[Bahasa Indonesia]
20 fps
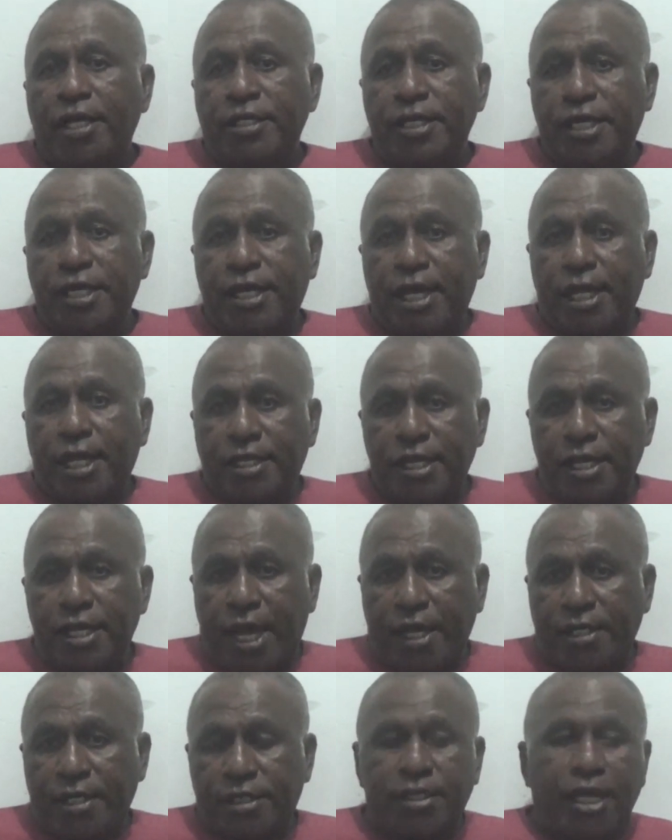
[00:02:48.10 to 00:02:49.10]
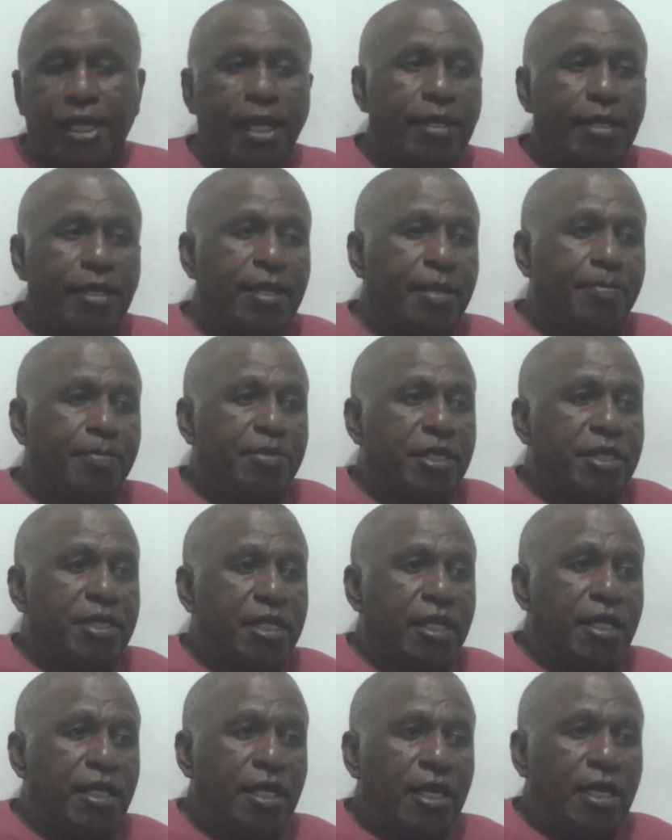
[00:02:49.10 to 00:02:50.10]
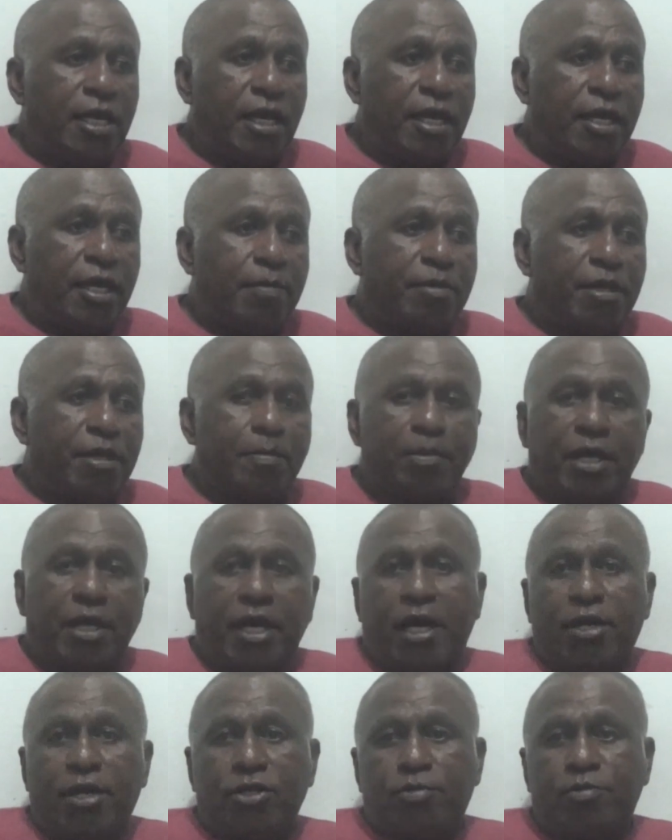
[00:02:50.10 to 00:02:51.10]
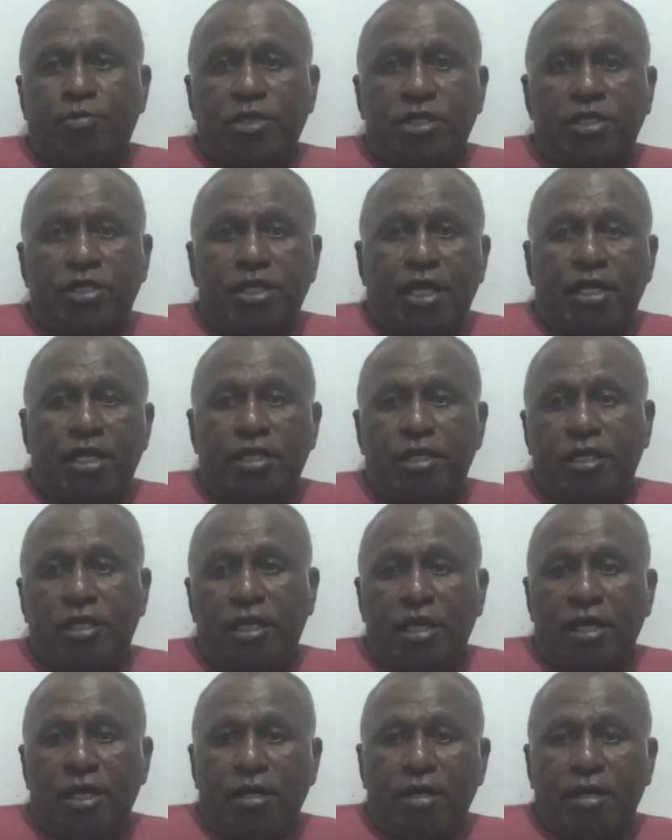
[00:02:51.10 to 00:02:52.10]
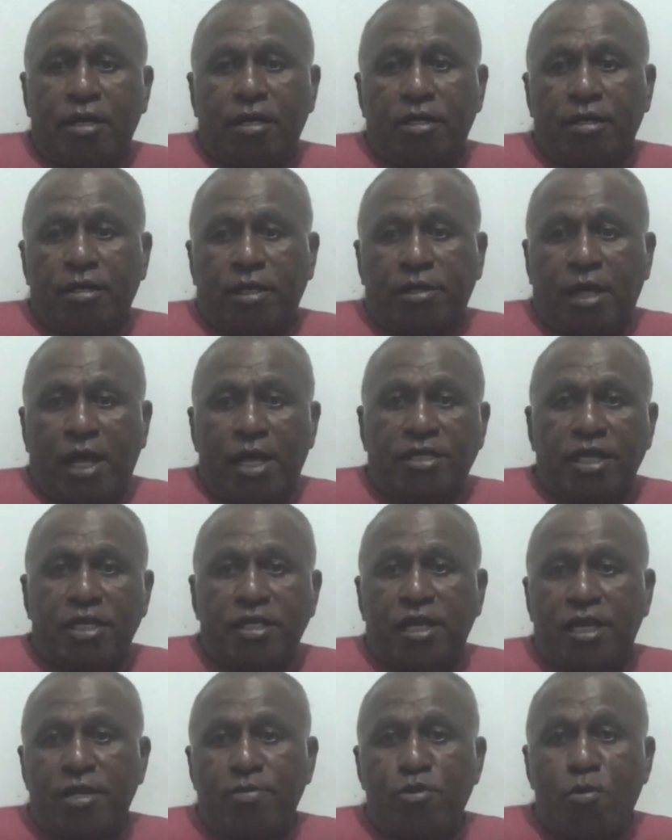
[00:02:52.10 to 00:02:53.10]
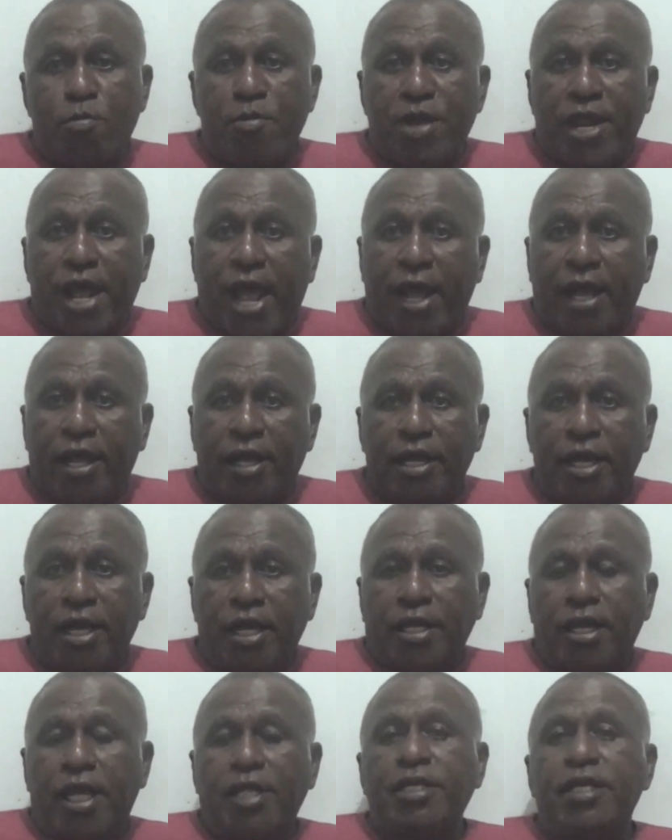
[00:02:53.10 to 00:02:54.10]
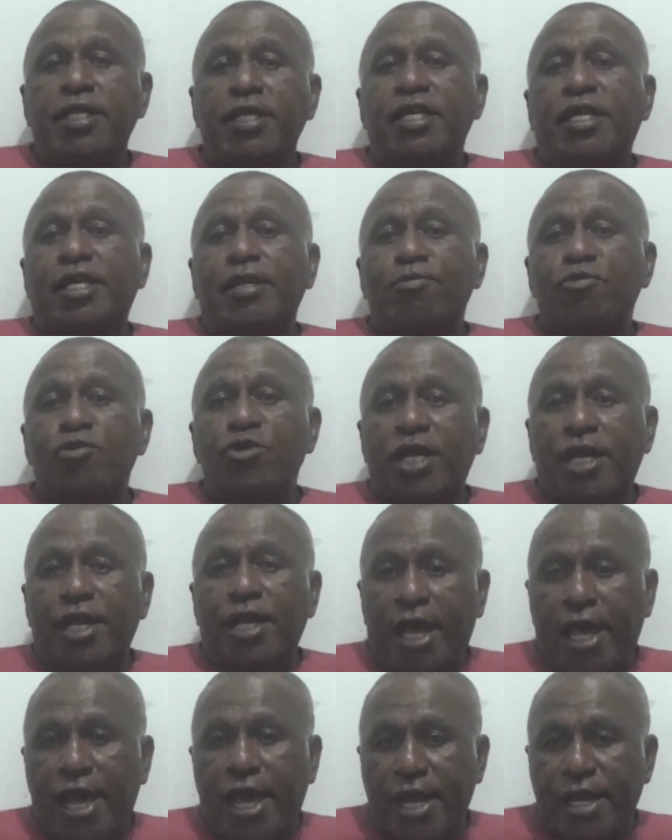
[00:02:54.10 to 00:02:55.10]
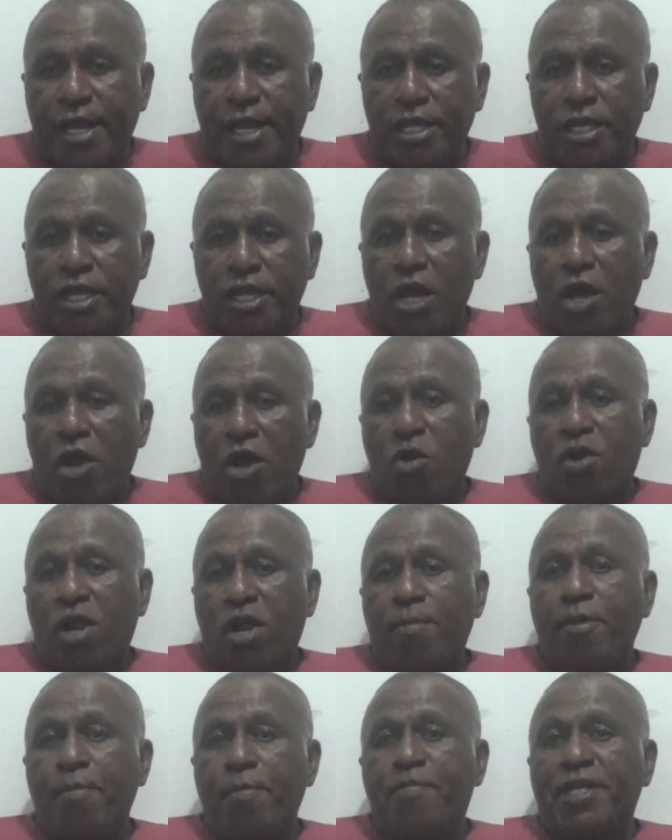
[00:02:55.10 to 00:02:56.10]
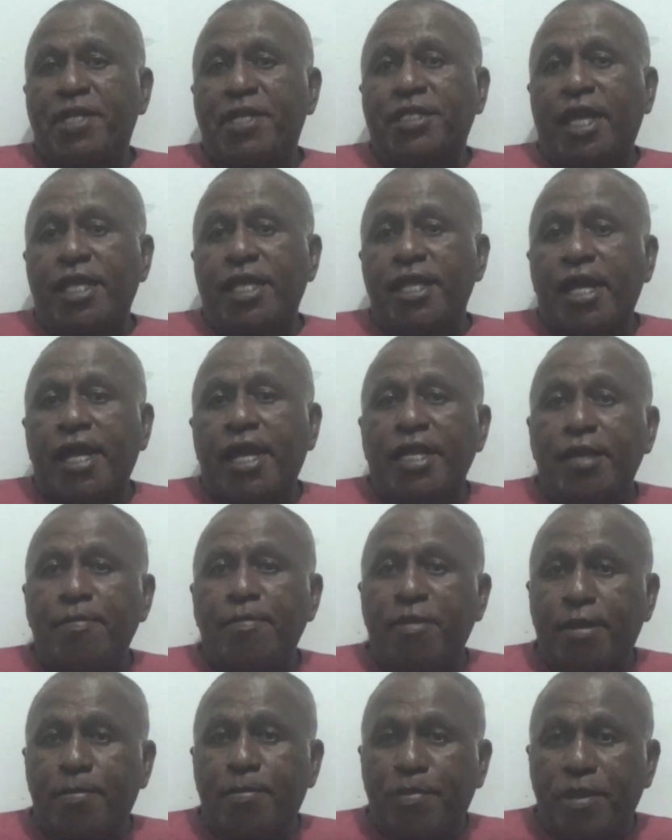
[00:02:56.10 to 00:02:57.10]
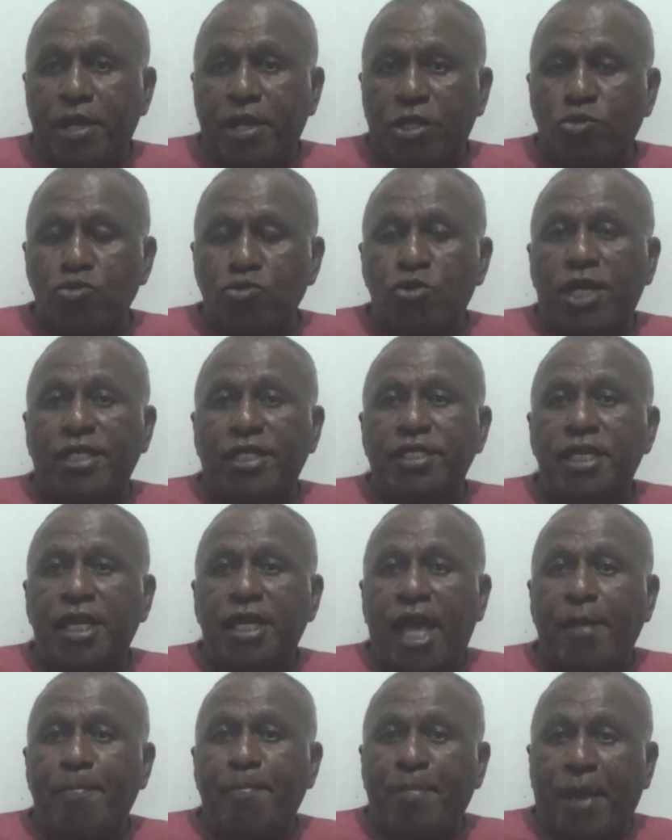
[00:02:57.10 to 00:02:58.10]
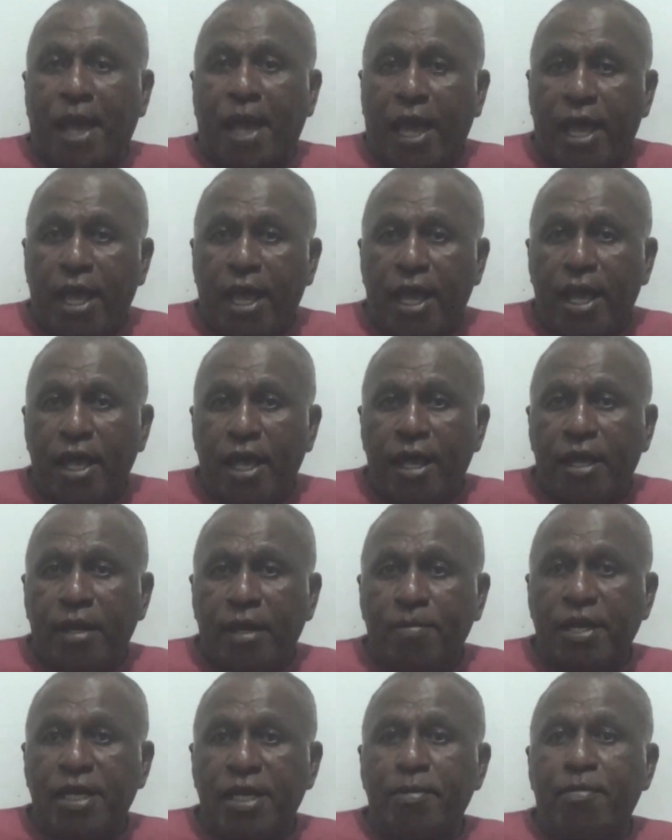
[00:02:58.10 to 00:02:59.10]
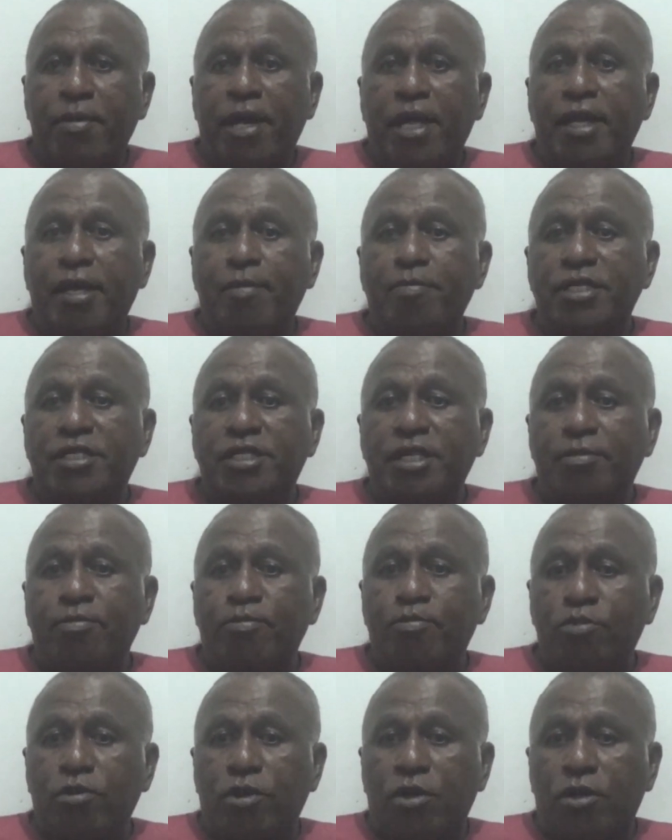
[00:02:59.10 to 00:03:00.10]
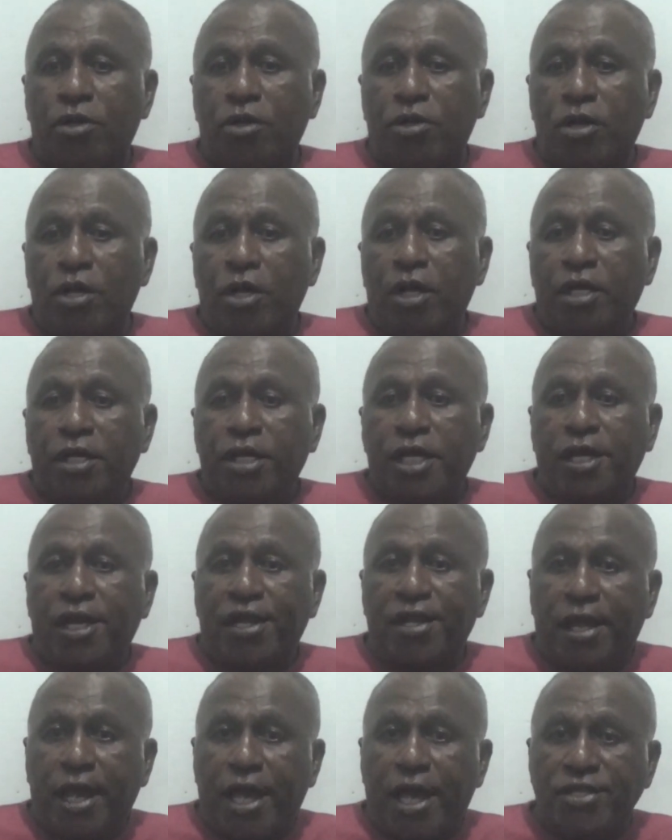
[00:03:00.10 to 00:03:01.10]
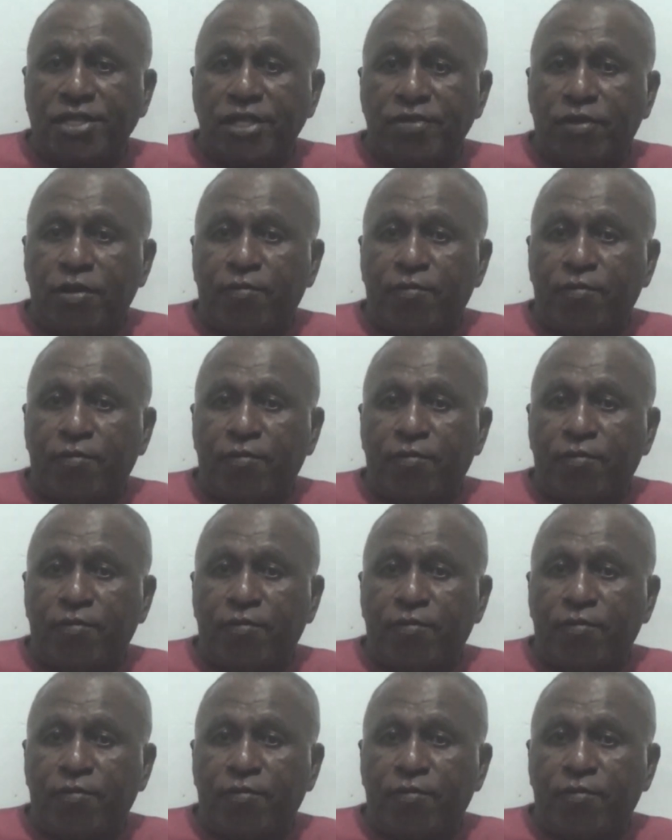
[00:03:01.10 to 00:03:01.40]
Jika tidak, saya pikir MRP harus menjadi uh, jangan saja jadi bumerang. Nanti di kemudian hari orang mempertanyakan MRP tugasnya apa? Bagaimana bisa uh, dengan gaji